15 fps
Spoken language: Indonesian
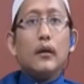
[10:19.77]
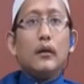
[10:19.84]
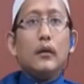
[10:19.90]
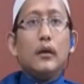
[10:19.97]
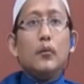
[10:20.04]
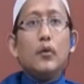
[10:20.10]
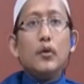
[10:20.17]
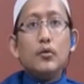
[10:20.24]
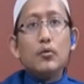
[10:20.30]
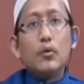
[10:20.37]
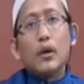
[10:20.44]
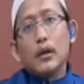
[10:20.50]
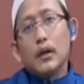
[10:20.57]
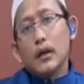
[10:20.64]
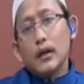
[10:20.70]
yang
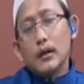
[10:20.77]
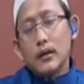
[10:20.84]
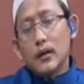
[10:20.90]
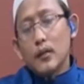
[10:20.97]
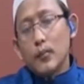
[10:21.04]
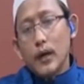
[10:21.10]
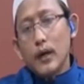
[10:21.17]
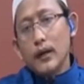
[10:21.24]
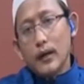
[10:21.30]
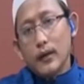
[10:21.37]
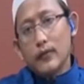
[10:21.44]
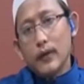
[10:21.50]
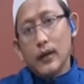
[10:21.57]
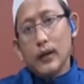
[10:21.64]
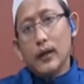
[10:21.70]
menunjukkan akan kelemahan
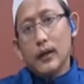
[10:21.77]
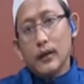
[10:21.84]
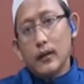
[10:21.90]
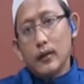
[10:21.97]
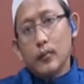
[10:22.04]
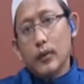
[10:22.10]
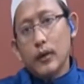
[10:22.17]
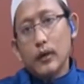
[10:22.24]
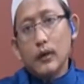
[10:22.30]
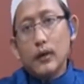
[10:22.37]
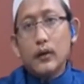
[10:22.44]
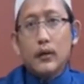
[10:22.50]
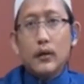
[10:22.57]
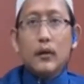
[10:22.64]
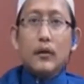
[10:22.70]
hafalan
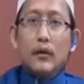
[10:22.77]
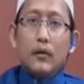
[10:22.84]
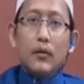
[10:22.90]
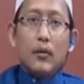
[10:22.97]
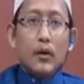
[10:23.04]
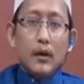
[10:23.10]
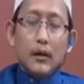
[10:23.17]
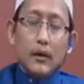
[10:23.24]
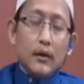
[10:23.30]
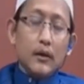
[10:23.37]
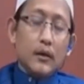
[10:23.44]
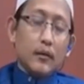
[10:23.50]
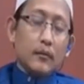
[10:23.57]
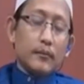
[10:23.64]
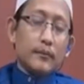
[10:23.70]
daripada orang
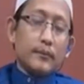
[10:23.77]
ini